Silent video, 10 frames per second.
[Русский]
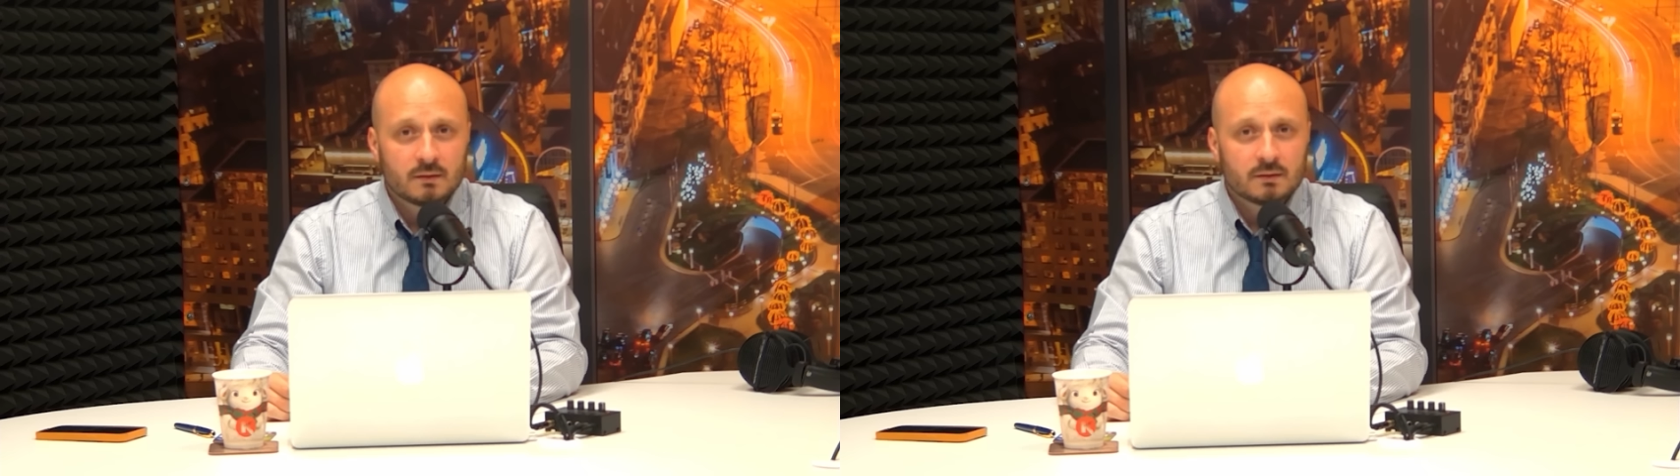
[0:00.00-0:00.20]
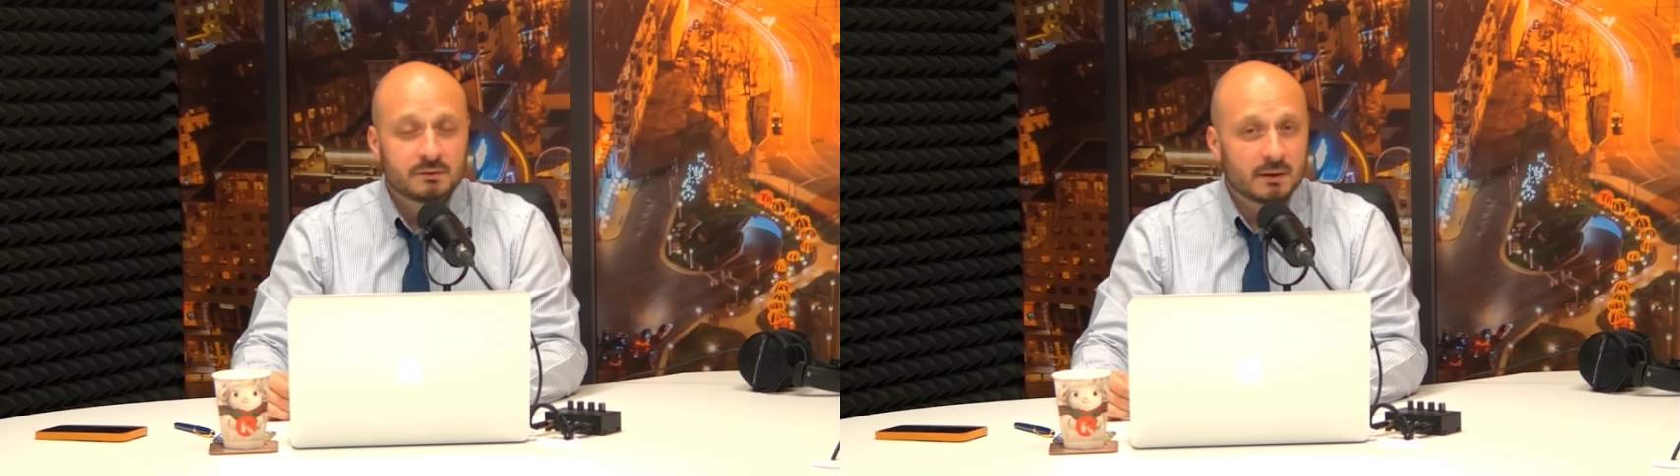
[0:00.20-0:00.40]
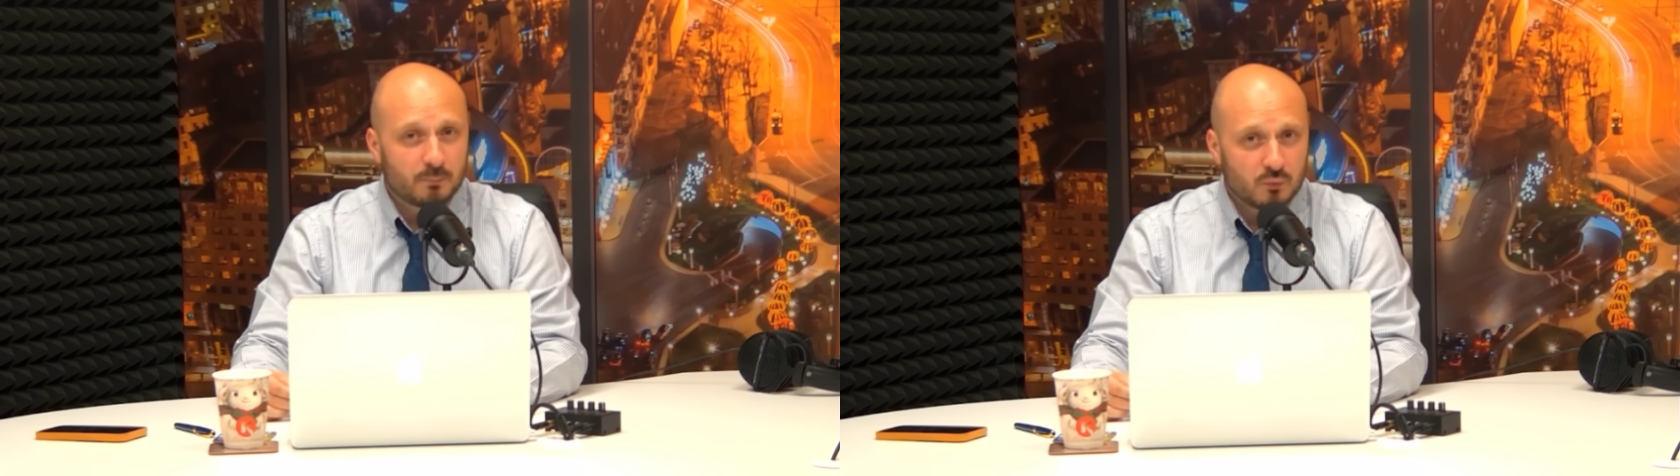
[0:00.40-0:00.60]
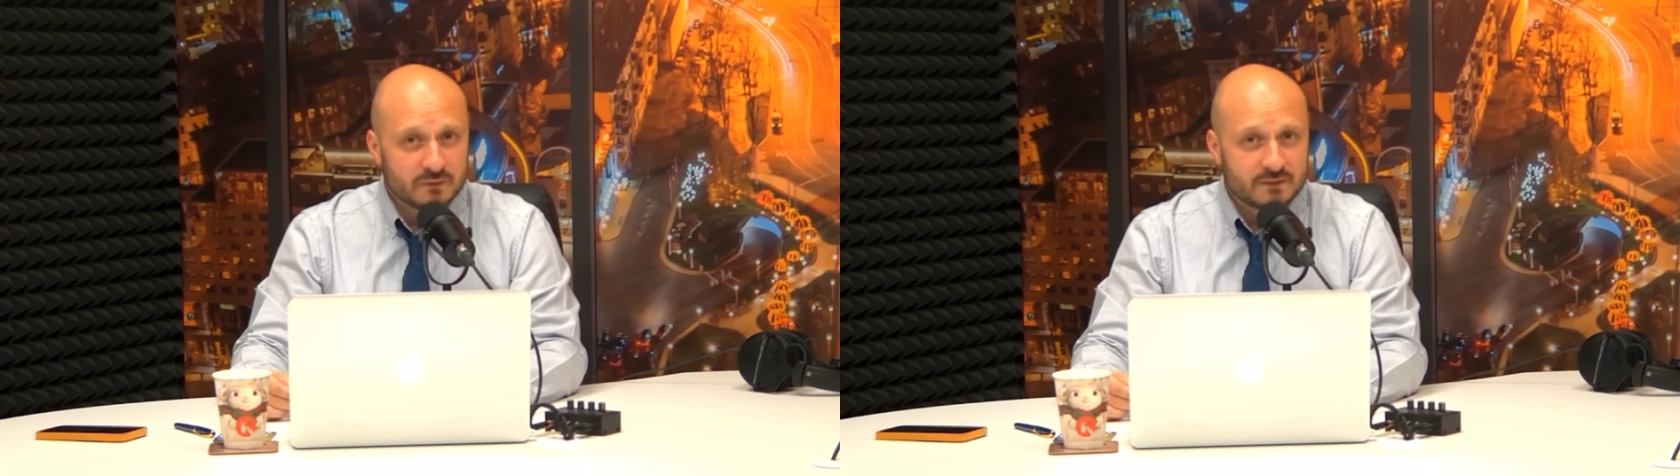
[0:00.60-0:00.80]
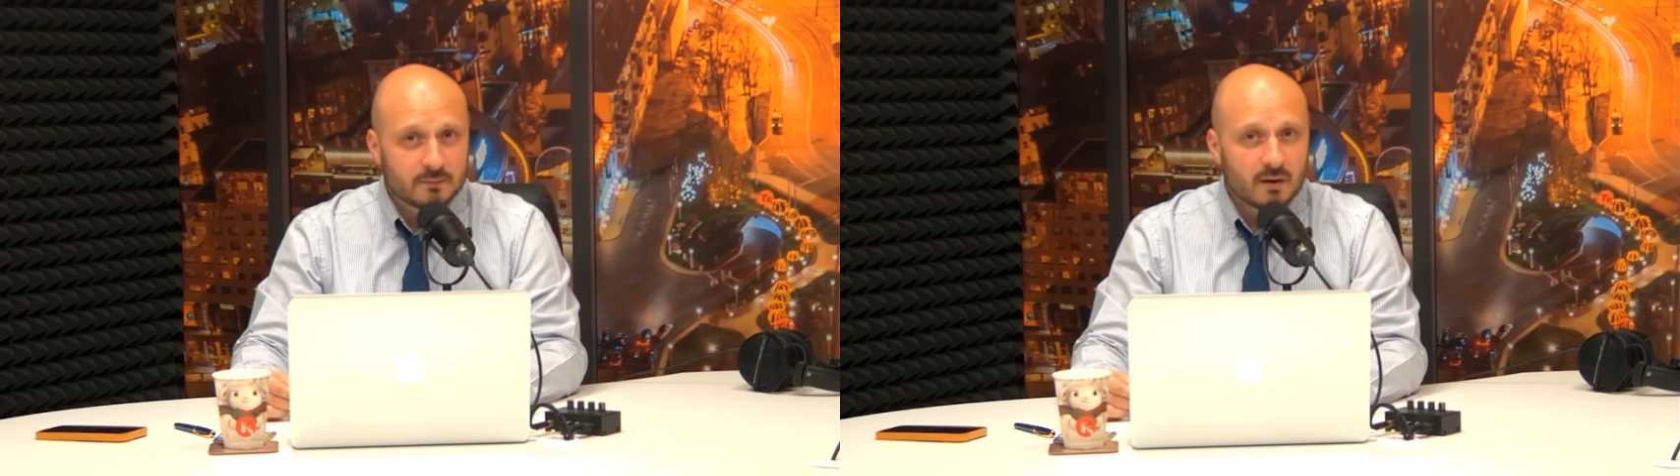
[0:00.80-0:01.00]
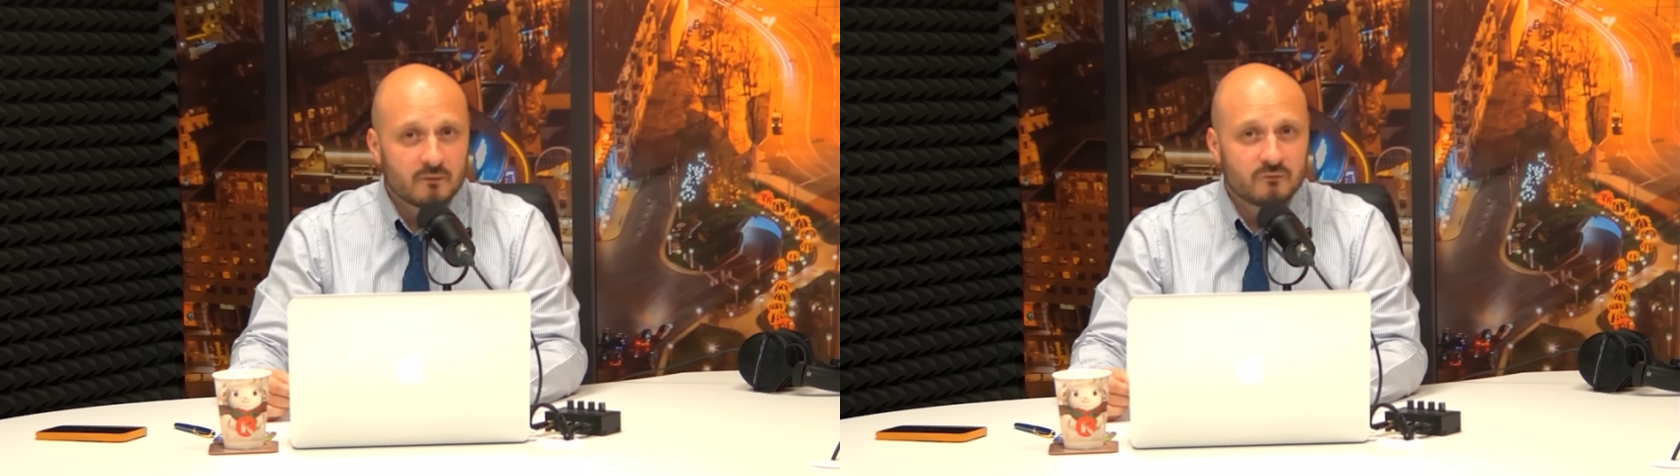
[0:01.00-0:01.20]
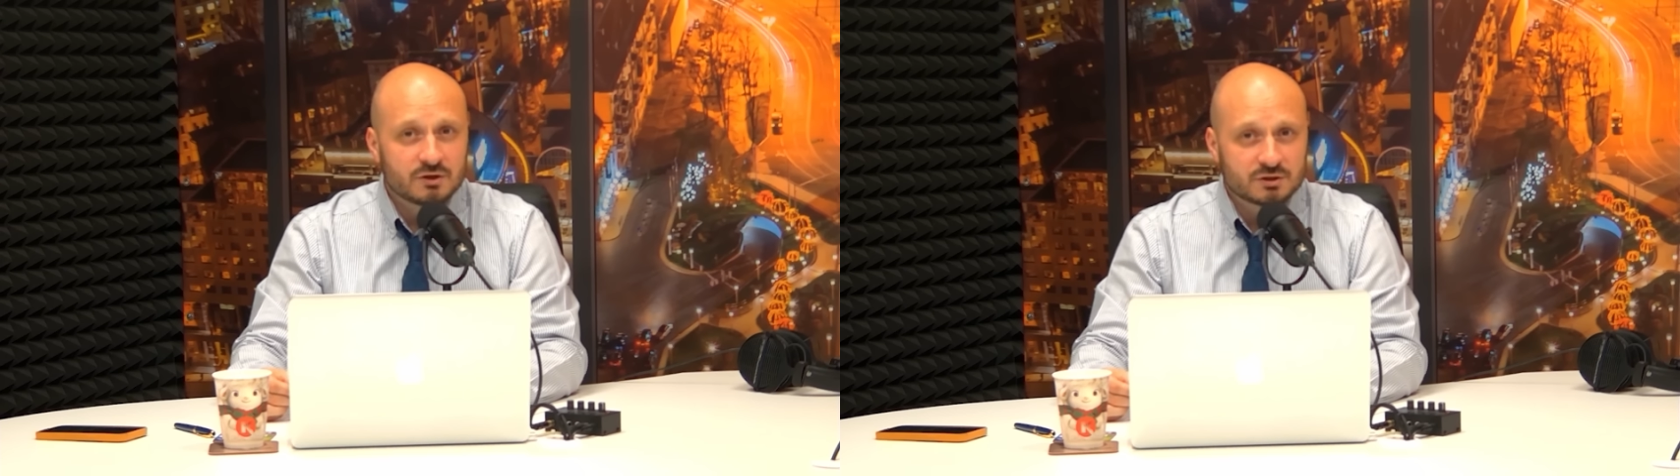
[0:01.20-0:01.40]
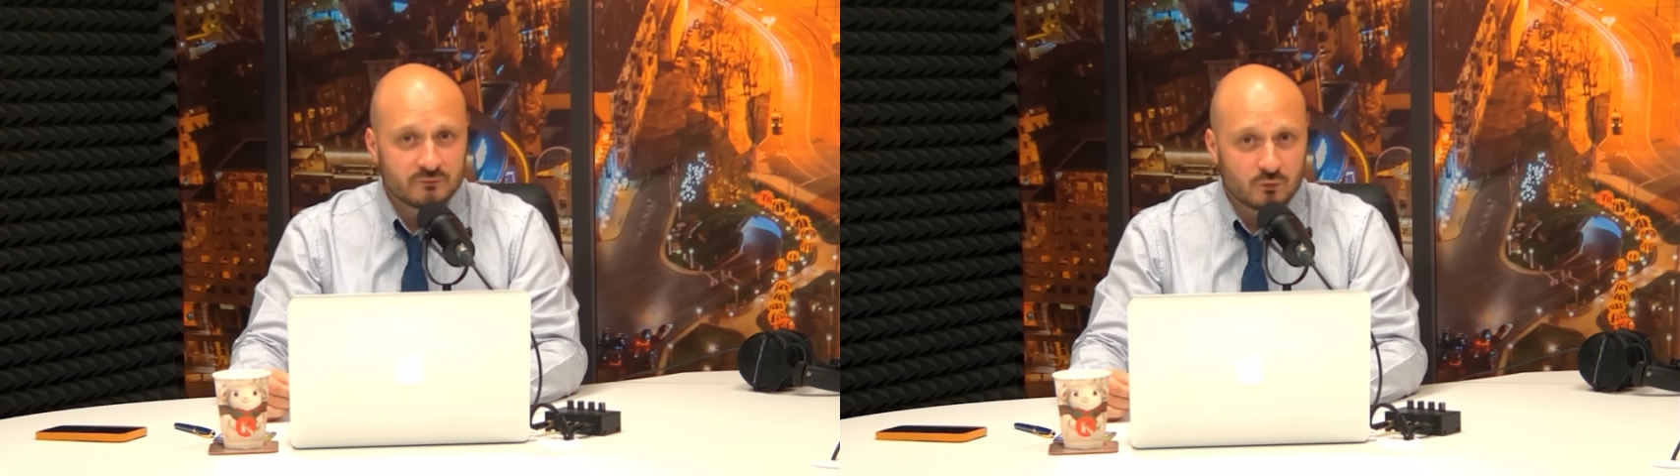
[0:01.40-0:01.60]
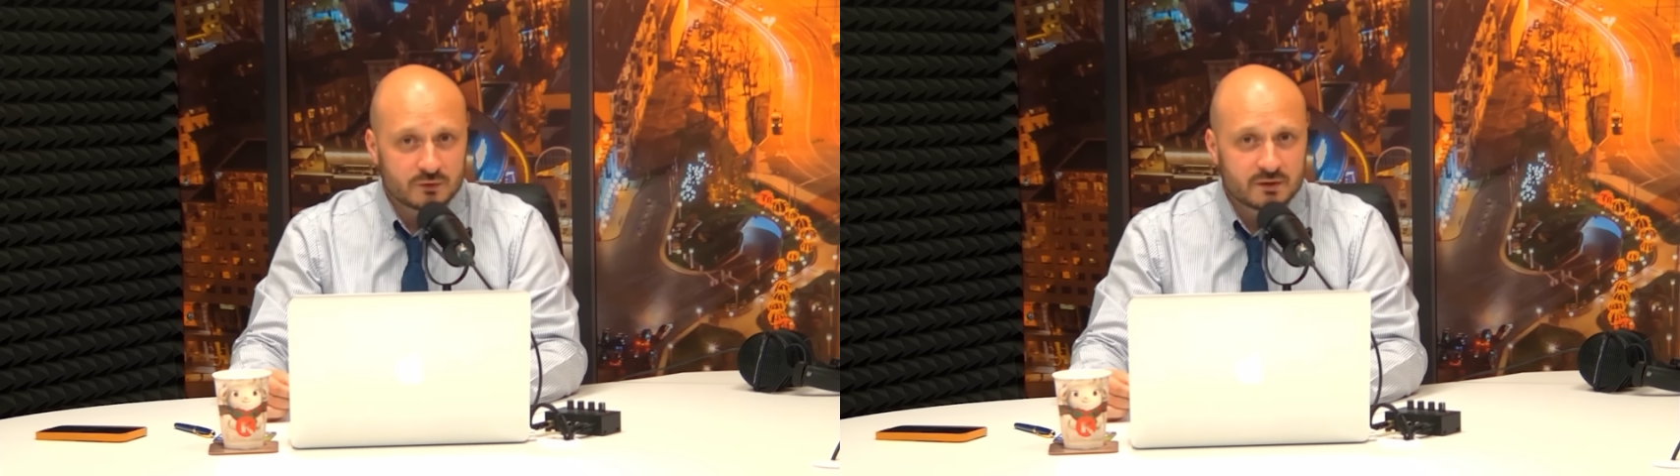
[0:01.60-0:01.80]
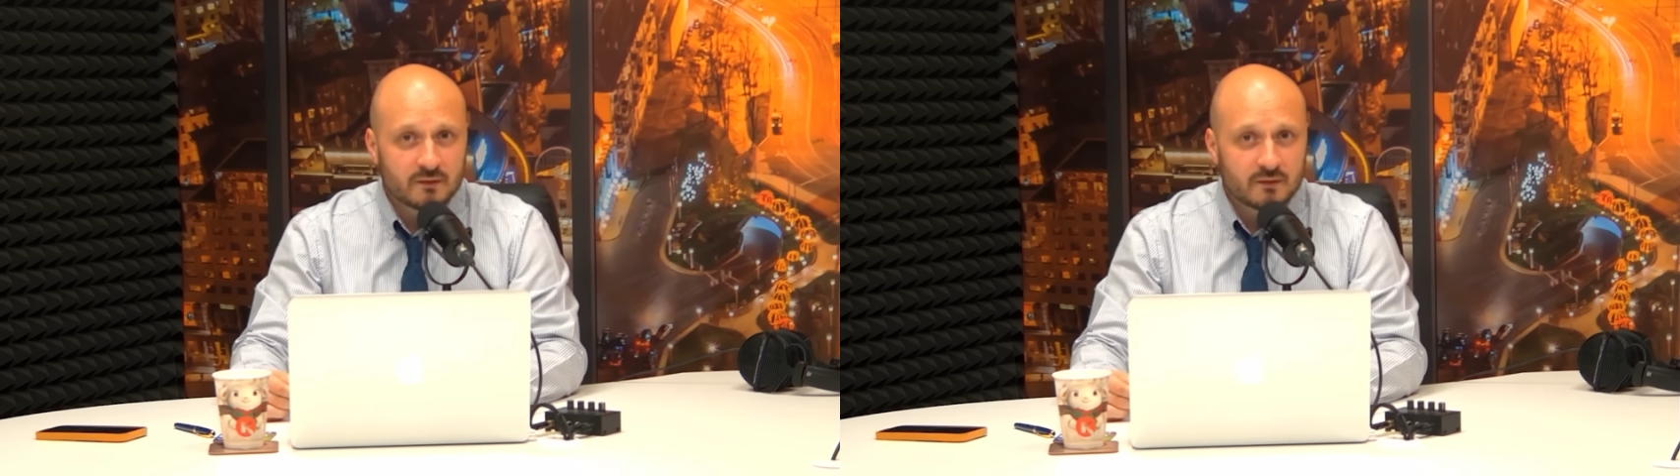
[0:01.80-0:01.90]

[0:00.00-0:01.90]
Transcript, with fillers: Допустим, вы живете